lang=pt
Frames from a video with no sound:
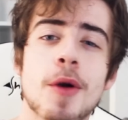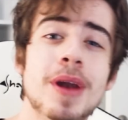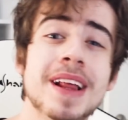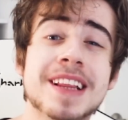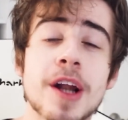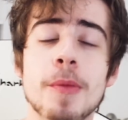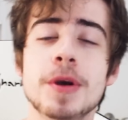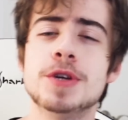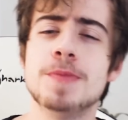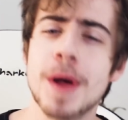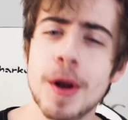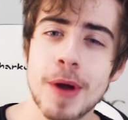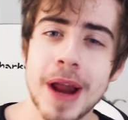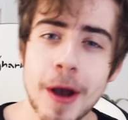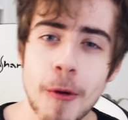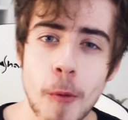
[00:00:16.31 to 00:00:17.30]
que eu literalmente
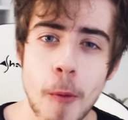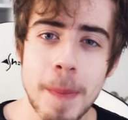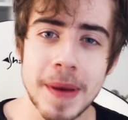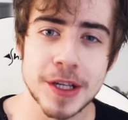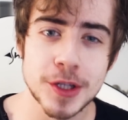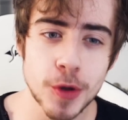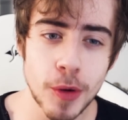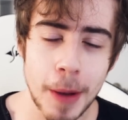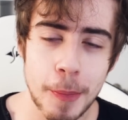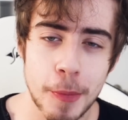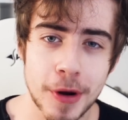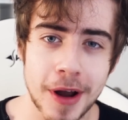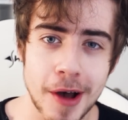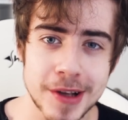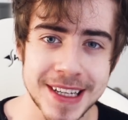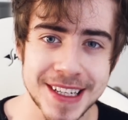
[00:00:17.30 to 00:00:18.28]
melhorei como pessoa
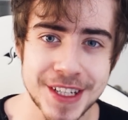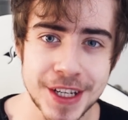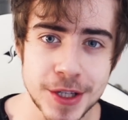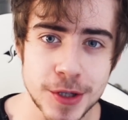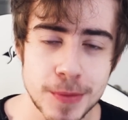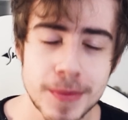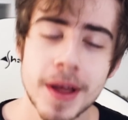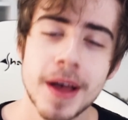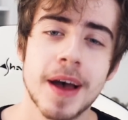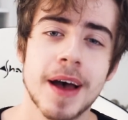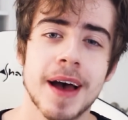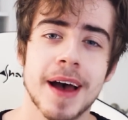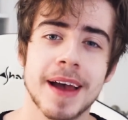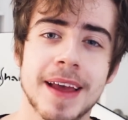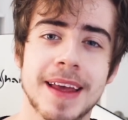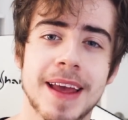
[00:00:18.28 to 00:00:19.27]
por causa disso.
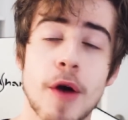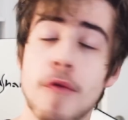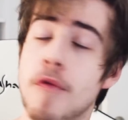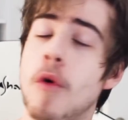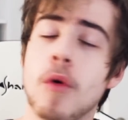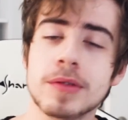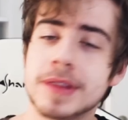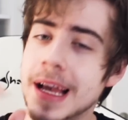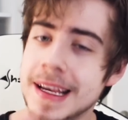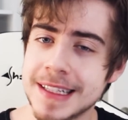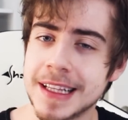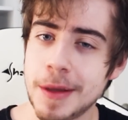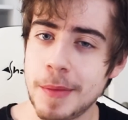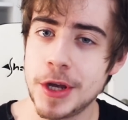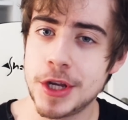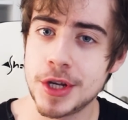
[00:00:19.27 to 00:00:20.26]
E eu vou contar
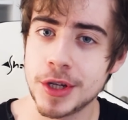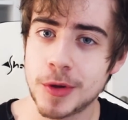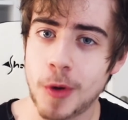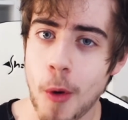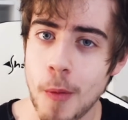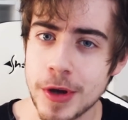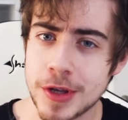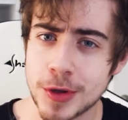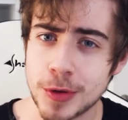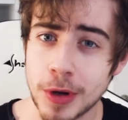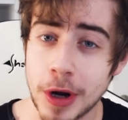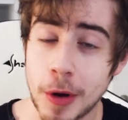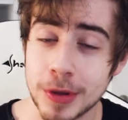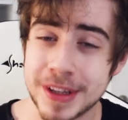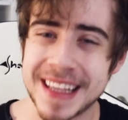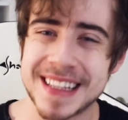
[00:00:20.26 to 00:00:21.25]
exatamente como isso
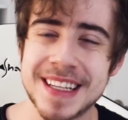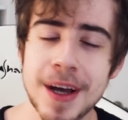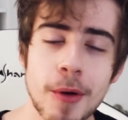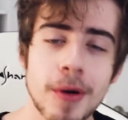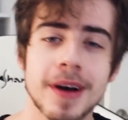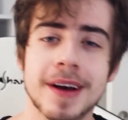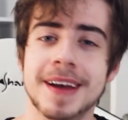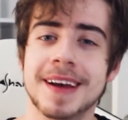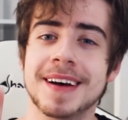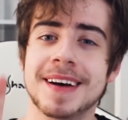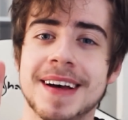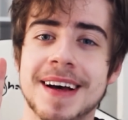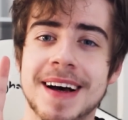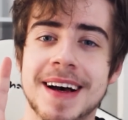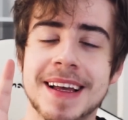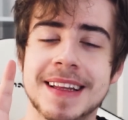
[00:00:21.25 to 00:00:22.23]
tudo aconteceu.
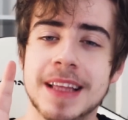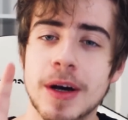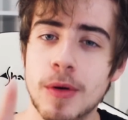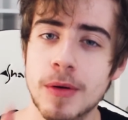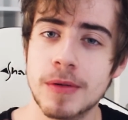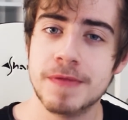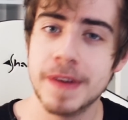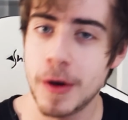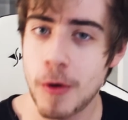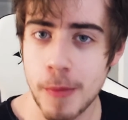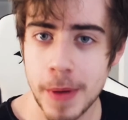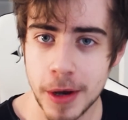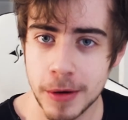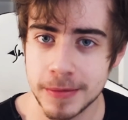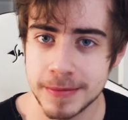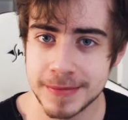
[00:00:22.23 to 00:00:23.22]
Uh, então vem
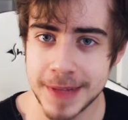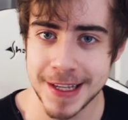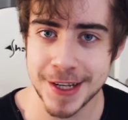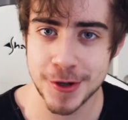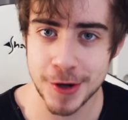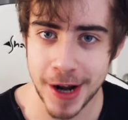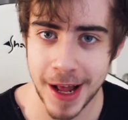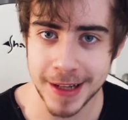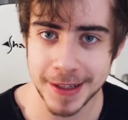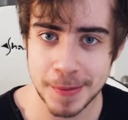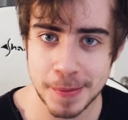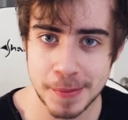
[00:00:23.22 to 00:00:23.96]
comigo nessa jornada.